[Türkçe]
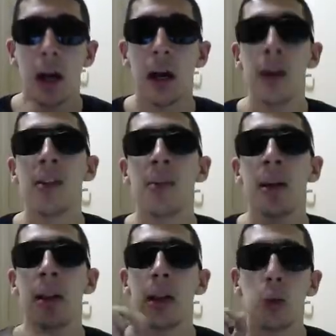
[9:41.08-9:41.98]
Aynı
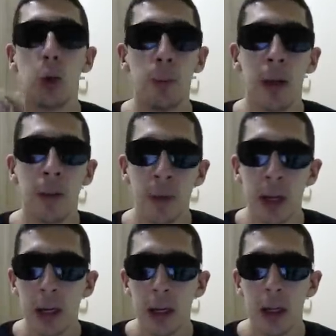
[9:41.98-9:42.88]
zamanda
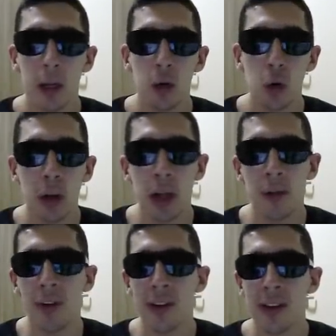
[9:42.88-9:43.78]
toplamda çok daha
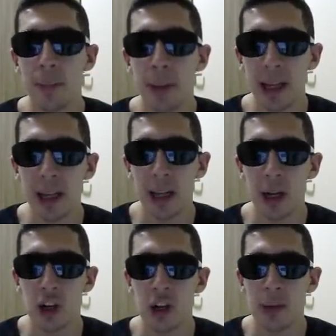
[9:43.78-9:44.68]
fazla paket
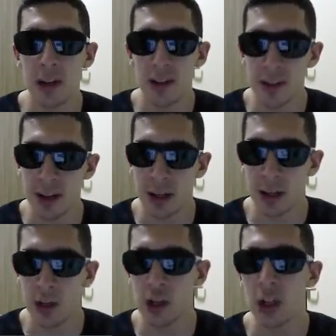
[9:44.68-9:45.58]
açabilirsiniz
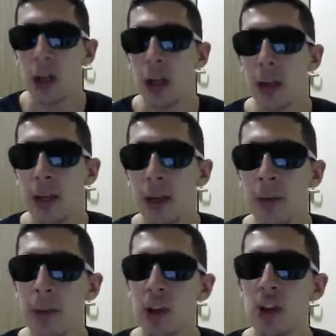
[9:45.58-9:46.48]
arkadaşlar. Dediğim
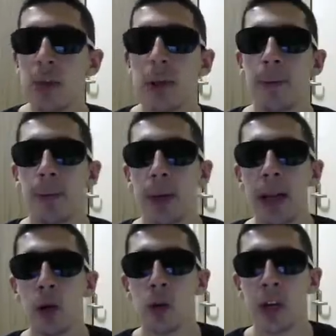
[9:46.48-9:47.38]
gibi şimdi
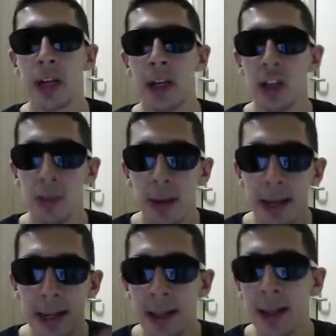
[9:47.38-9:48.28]
Geliyoruz arkadaşlar
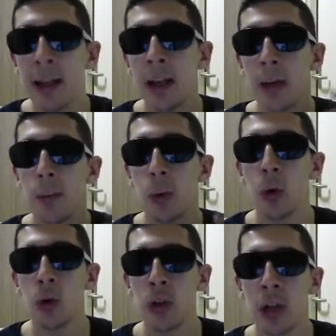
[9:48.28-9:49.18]
marketten bu
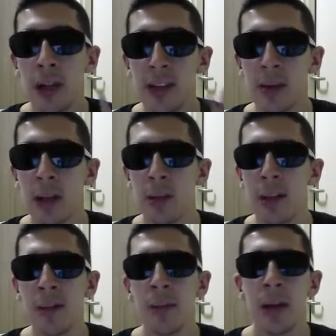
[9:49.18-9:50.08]
oyuncuları ne zaman
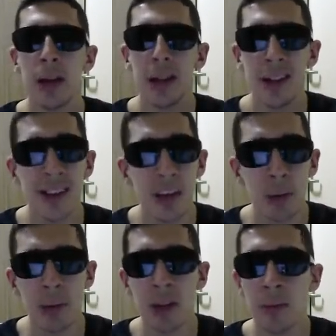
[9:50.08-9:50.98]
alabilirim? Nasıl
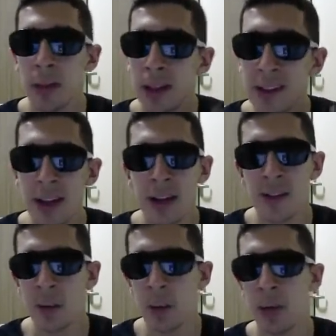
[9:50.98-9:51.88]
yapabilirim? Nasıl daha
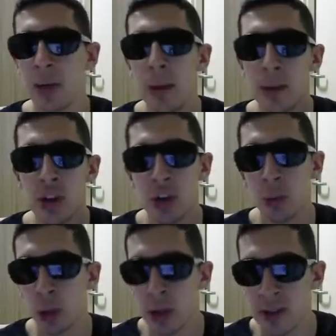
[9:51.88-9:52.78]
hızlı yapabilirim? Hemen şimdi
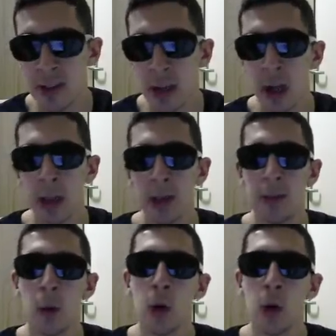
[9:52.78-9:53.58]
bunları sizlere anlatayım.